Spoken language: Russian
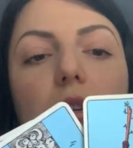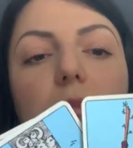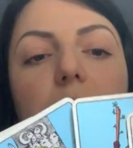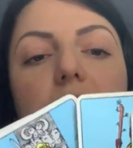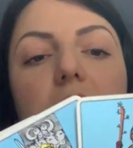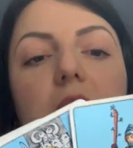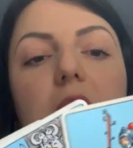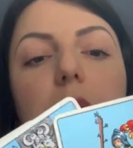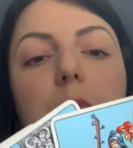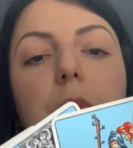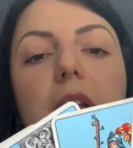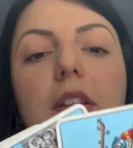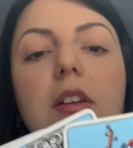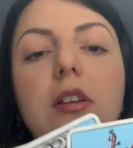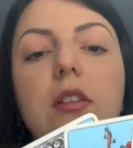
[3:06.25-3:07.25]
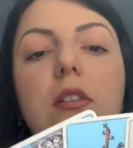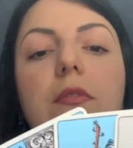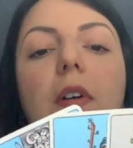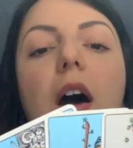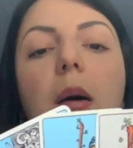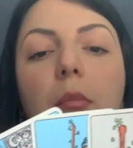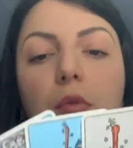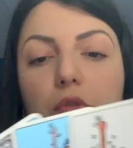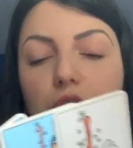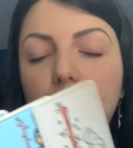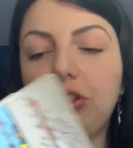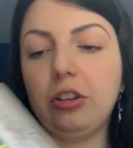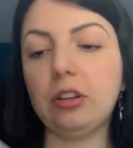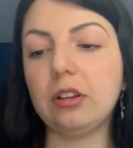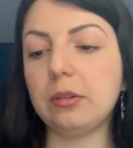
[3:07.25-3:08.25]
У меня здесь падает два
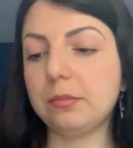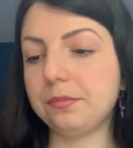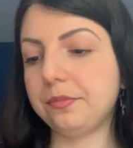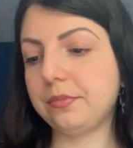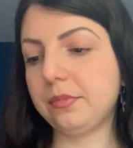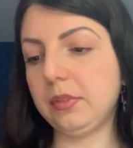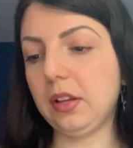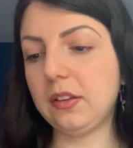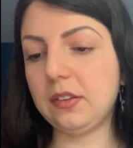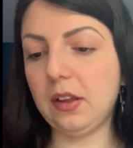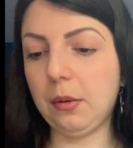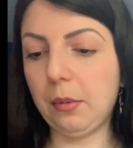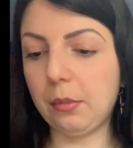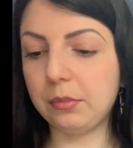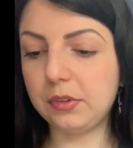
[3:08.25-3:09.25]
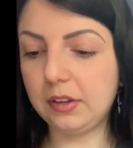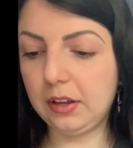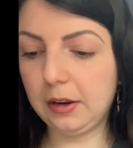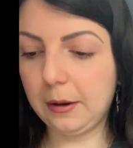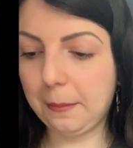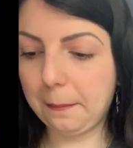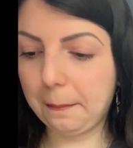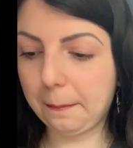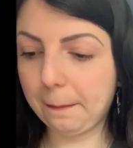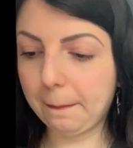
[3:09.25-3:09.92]
мужчины на самом деле.